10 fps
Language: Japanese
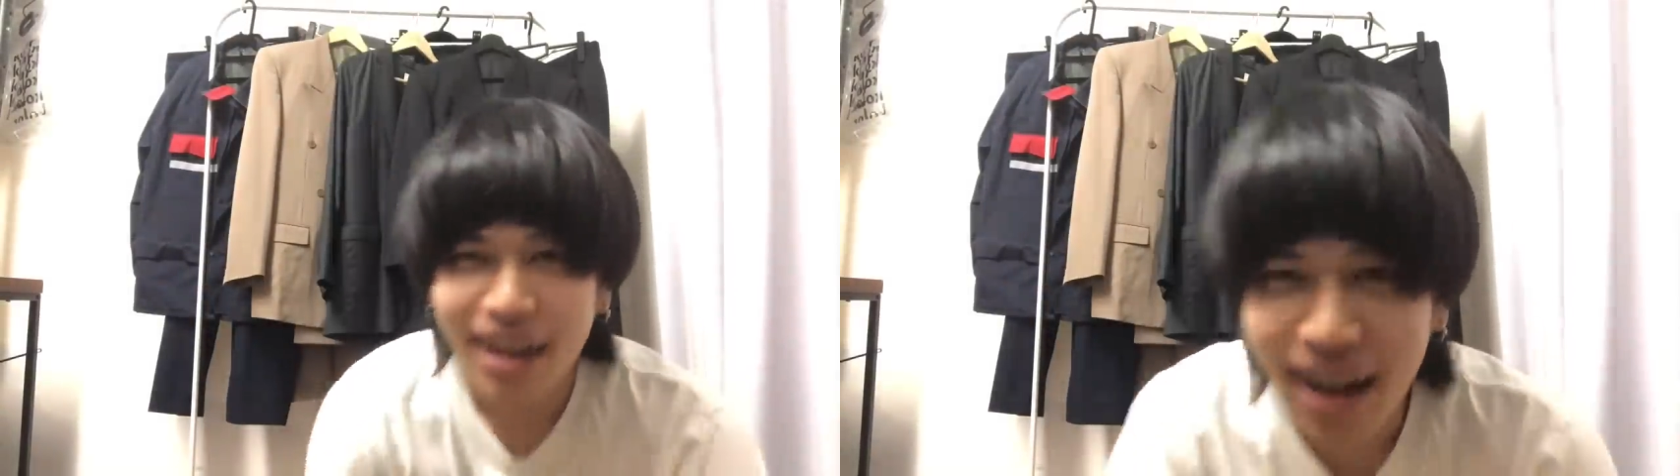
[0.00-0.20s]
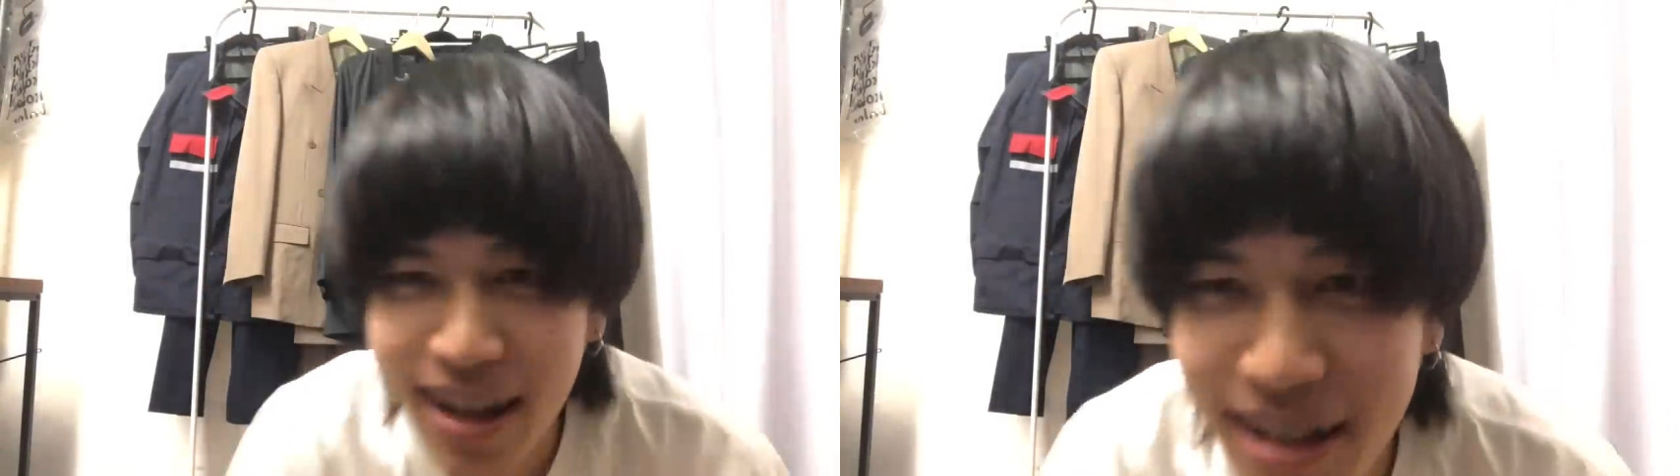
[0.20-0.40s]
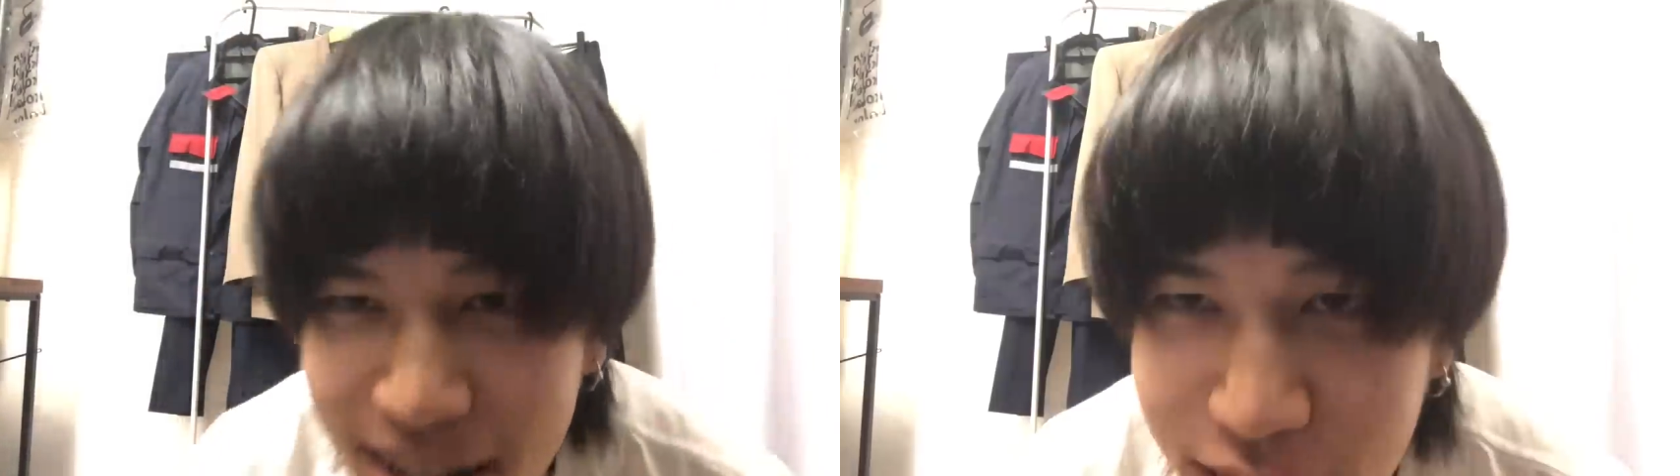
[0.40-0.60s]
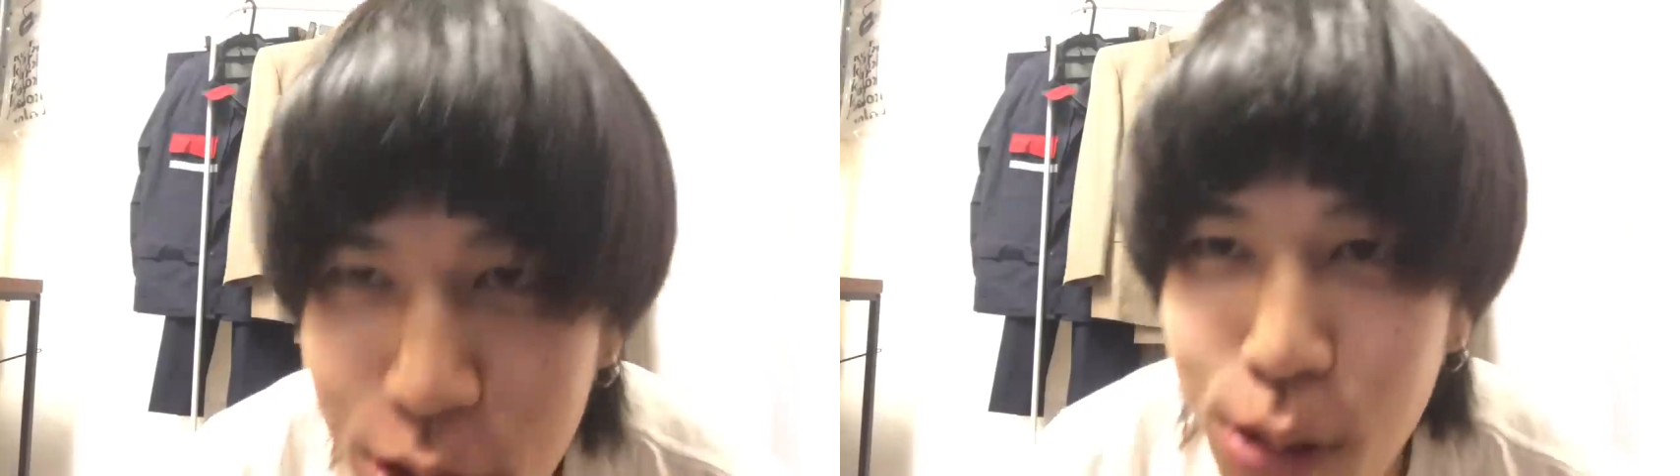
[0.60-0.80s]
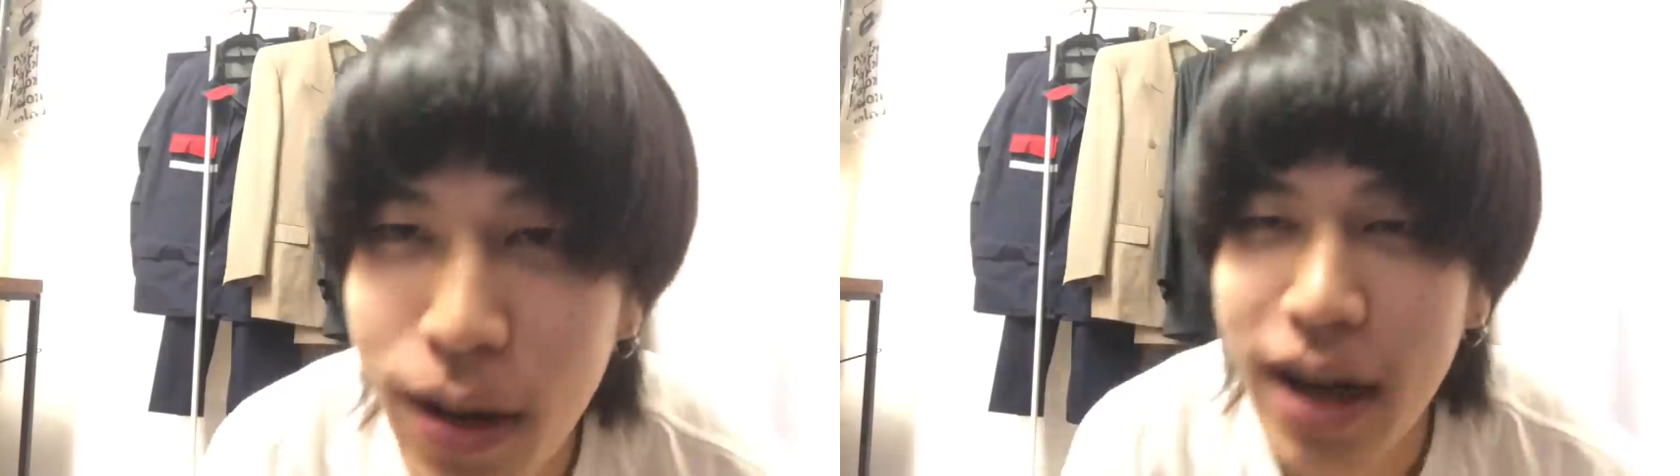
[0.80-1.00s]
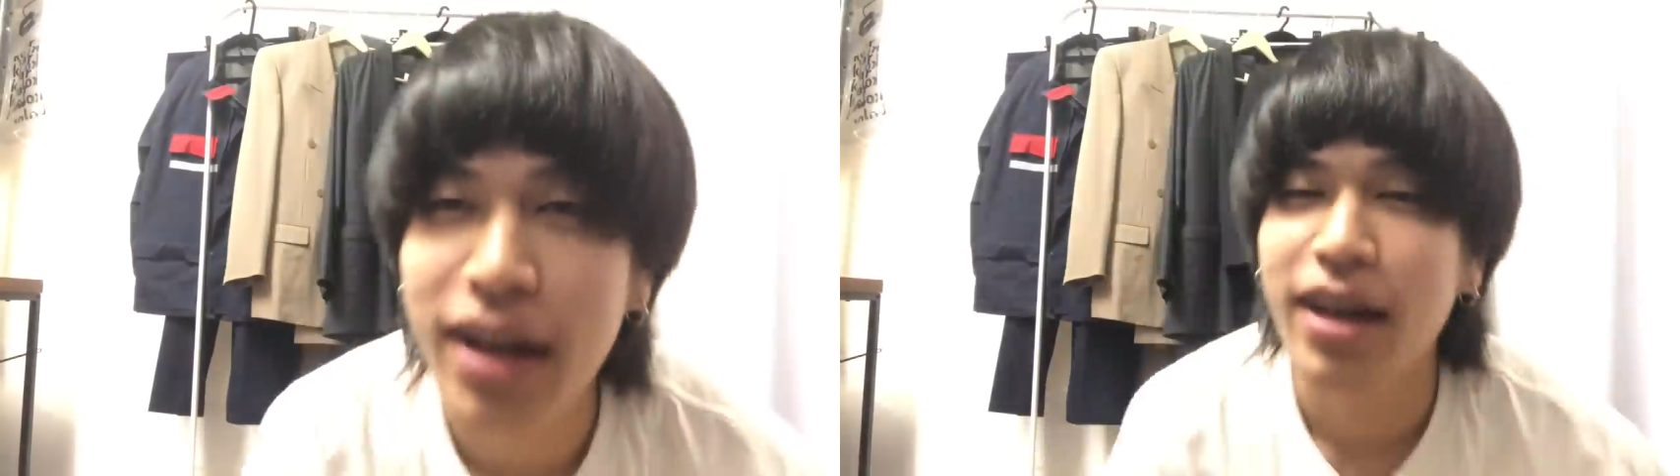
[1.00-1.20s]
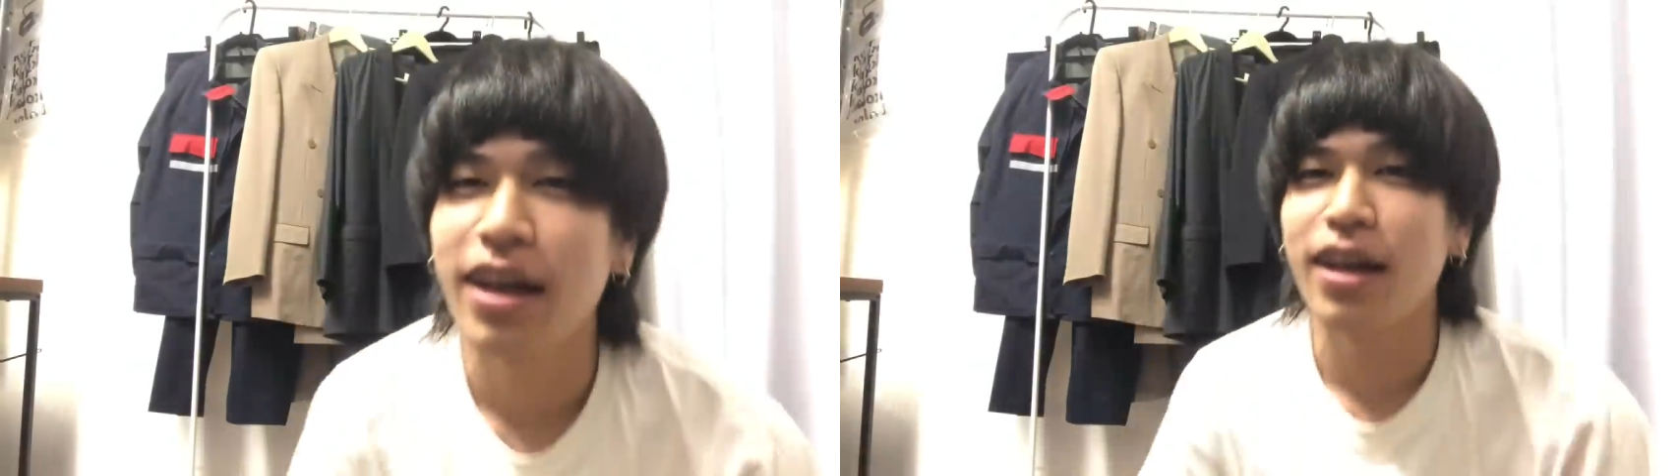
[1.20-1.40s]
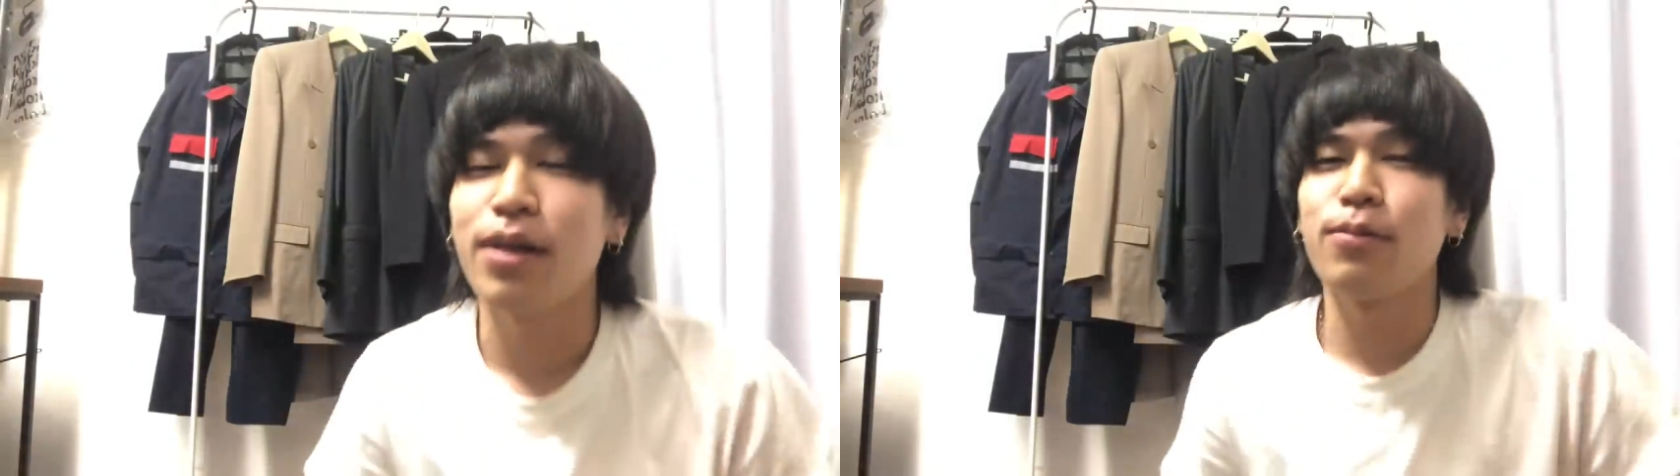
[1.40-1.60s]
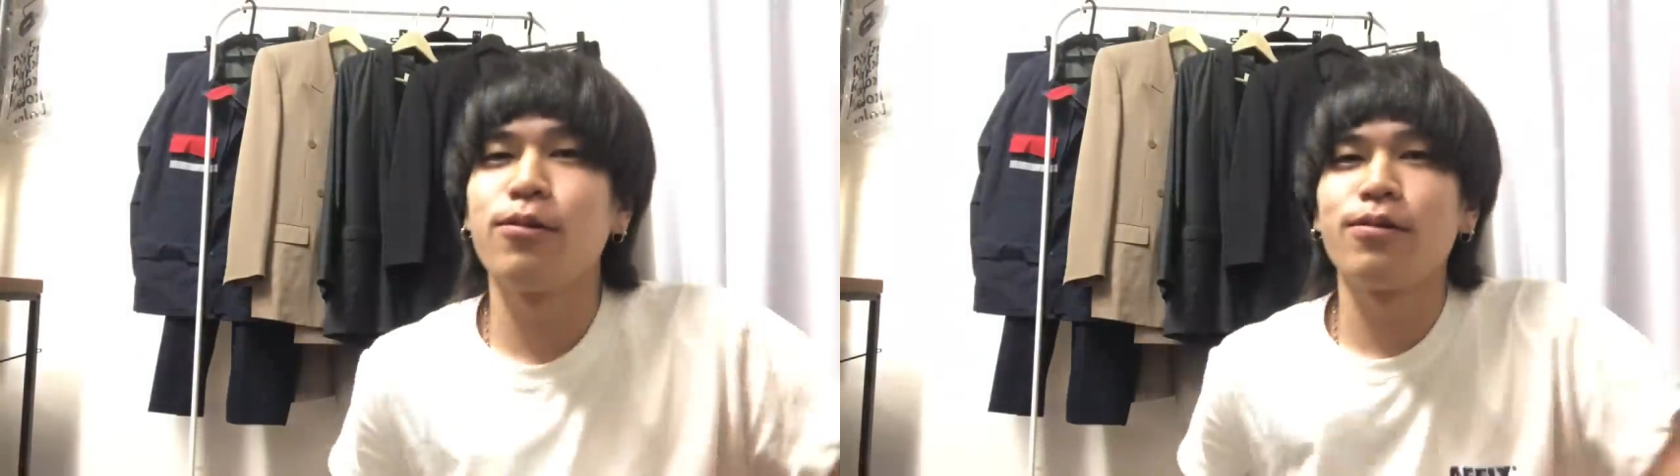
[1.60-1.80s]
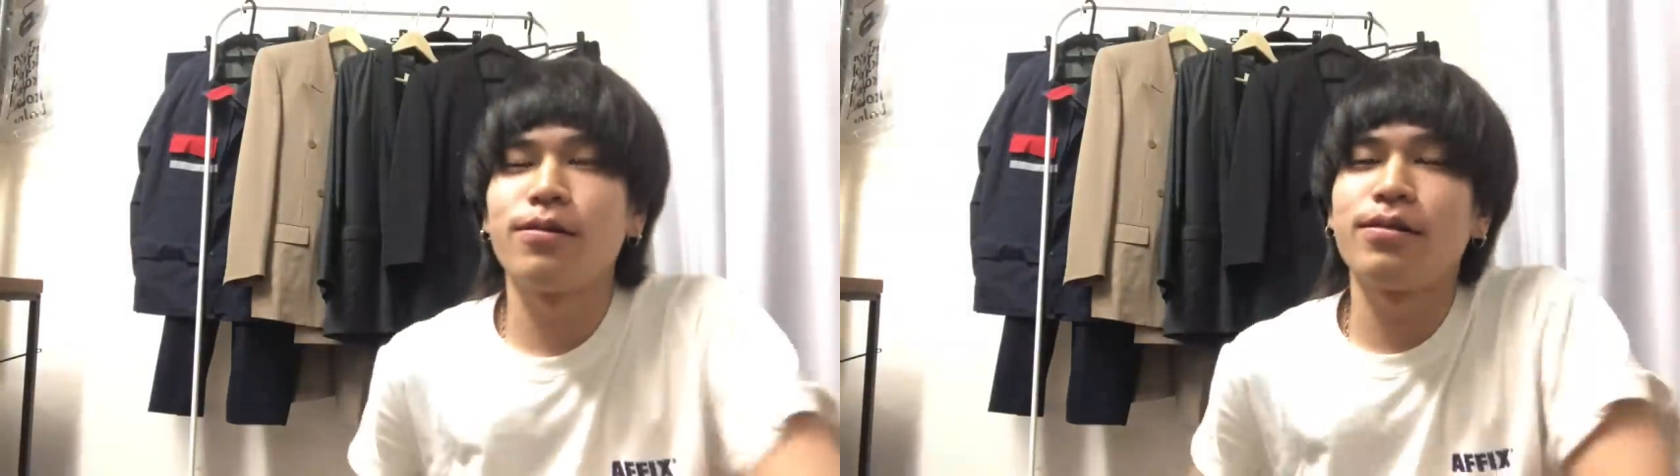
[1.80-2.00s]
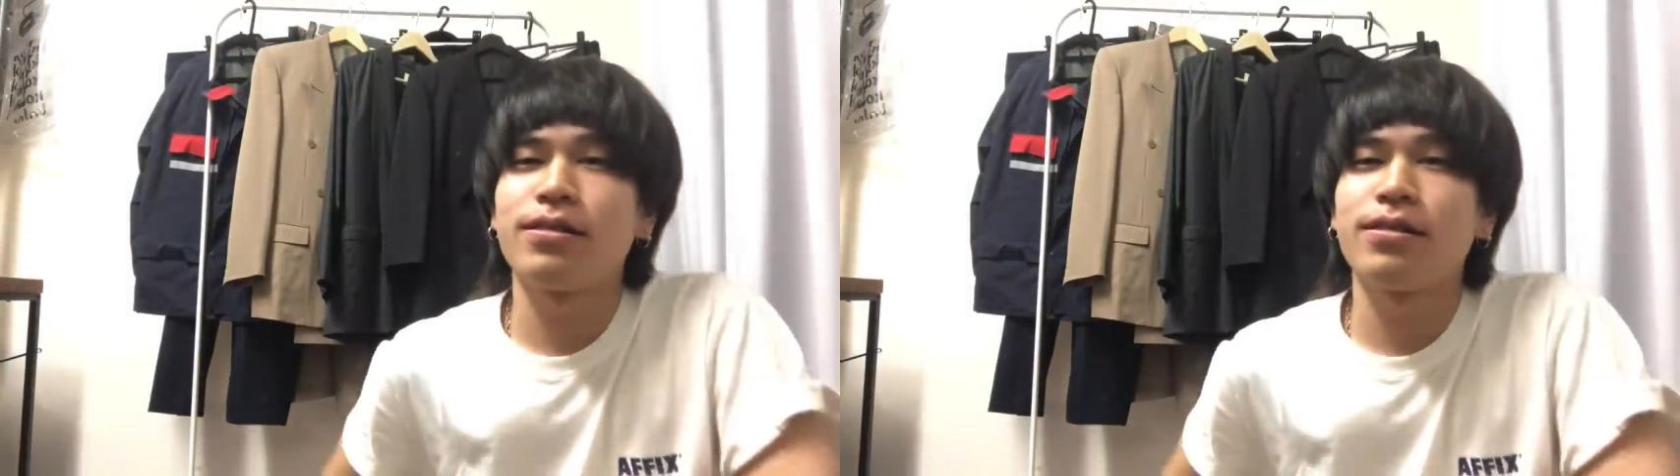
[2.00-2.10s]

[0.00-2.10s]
はい今日は、えー、もう